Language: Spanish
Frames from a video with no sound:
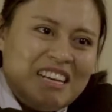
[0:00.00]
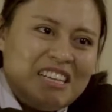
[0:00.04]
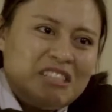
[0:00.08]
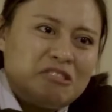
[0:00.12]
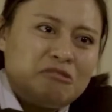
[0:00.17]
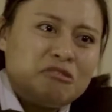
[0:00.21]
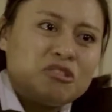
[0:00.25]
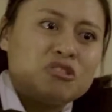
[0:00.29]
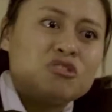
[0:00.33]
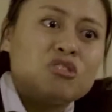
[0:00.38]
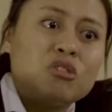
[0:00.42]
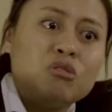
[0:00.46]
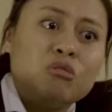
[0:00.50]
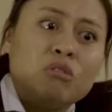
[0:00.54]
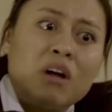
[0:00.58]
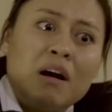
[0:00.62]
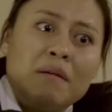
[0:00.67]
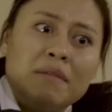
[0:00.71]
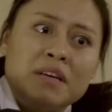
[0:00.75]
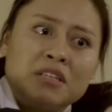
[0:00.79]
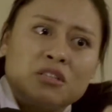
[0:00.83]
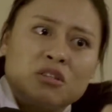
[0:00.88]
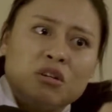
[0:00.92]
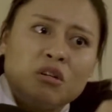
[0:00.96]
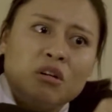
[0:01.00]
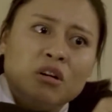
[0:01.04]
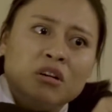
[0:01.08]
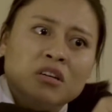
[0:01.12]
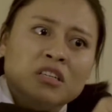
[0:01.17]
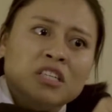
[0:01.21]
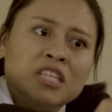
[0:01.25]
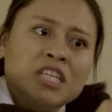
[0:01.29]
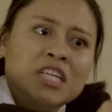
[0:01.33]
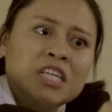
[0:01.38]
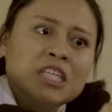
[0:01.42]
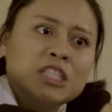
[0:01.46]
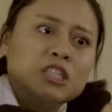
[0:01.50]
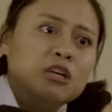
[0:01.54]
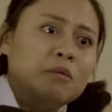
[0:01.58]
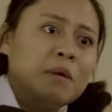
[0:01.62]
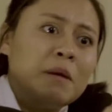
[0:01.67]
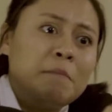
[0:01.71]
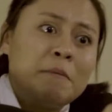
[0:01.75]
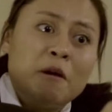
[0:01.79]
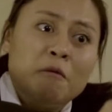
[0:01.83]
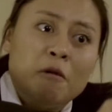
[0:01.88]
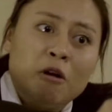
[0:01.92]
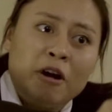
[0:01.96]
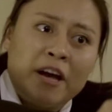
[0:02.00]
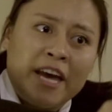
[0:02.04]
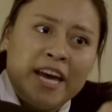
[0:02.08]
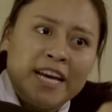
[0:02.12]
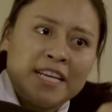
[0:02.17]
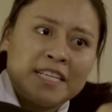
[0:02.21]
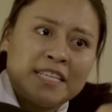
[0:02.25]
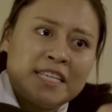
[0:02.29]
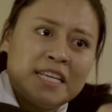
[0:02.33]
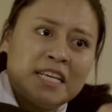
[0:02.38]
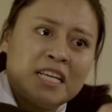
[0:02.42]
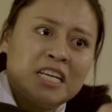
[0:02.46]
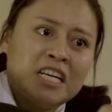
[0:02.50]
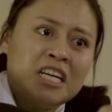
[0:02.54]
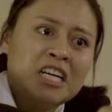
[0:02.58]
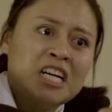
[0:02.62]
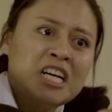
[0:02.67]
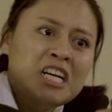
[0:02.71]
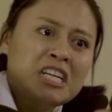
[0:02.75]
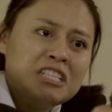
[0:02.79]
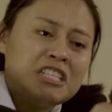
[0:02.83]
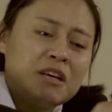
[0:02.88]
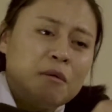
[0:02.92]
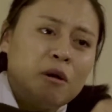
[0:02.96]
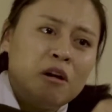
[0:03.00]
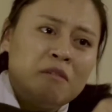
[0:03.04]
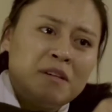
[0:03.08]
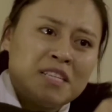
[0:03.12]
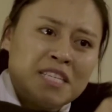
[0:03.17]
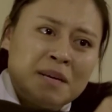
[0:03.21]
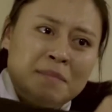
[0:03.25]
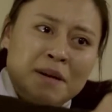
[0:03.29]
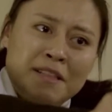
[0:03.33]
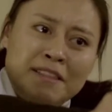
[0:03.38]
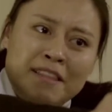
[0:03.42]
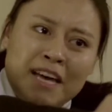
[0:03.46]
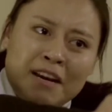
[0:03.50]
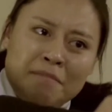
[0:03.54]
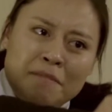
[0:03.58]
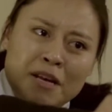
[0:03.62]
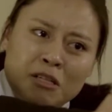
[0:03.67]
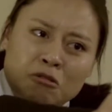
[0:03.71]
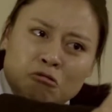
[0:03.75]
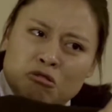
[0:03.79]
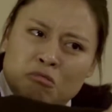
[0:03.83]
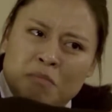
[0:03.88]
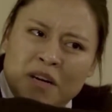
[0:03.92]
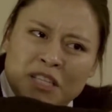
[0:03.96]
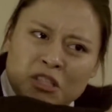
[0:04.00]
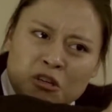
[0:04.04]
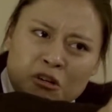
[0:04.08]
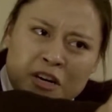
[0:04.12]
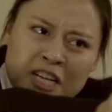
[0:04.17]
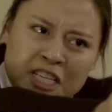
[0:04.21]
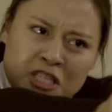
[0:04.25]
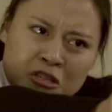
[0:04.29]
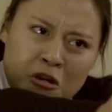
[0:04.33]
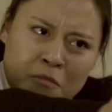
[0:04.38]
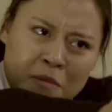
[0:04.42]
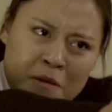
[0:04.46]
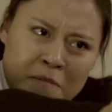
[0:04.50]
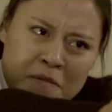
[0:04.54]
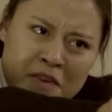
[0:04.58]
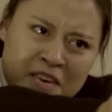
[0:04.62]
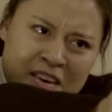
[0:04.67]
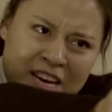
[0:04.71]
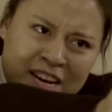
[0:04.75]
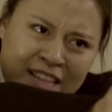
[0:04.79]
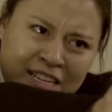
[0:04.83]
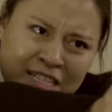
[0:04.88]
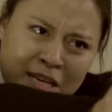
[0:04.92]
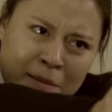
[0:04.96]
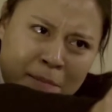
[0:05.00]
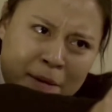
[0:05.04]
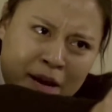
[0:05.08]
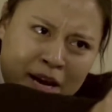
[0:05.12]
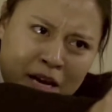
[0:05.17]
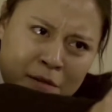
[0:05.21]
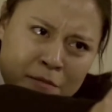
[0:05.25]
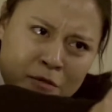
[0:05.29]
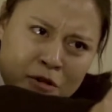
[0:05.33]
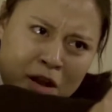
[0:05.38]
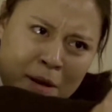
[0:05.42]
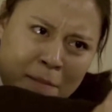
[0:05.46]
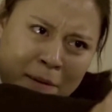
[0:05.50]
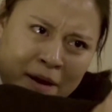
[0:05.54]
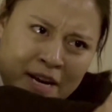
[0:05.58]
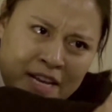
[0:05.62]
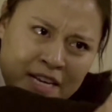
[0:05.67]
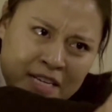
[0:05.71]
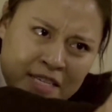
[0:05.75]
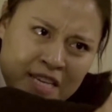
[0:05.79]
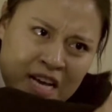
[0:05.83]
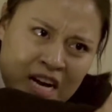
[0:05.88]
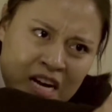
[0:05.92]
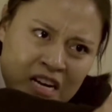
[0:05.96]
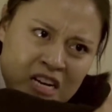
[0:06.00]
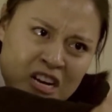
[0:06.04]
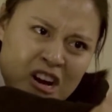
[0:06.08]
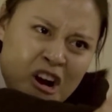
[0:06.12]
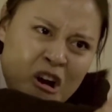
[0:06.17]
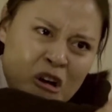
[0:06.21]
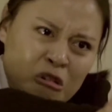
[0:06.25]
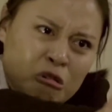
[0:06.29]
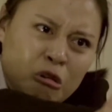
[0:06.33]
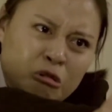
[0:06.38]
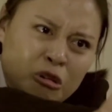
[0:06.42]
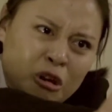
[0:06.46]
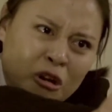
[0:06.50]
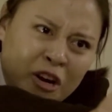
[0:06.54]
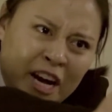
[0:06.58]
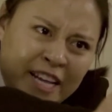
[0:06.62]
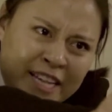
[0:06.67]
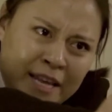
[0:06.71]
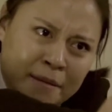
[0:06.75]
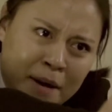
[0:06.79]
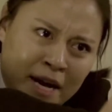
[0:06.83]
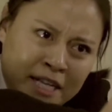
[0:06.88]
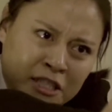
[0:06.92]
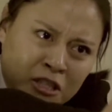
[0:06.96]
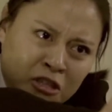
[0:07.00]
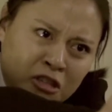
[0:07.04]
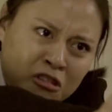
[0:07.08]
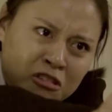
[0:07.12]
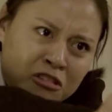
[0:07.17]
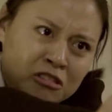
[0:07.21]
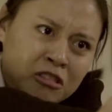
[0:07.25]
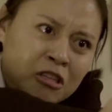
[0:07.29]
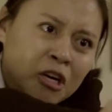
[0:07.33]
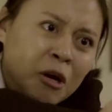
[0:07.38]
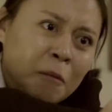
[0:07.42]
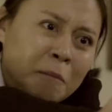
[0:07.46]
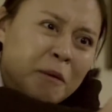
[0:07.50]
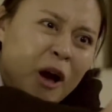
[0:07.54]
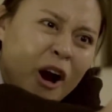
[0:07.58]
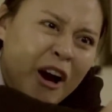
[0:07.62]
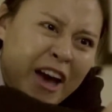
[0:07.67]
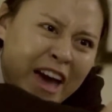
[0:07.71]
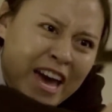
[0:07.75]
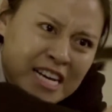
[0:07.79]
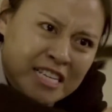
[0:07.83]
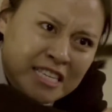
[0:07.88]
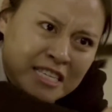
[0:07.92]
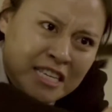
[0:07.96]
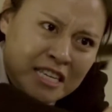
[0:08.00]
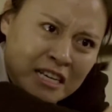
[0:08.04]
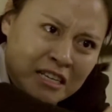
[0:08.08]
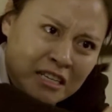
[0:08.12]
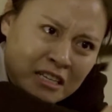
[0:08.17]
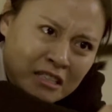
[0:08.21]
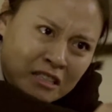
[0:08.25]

Esto es solo un aviso. No me provoques. Si volves a mandarme a tus matones come mierdas a pegarme una paliza, juro que te mato. ¿Me oís?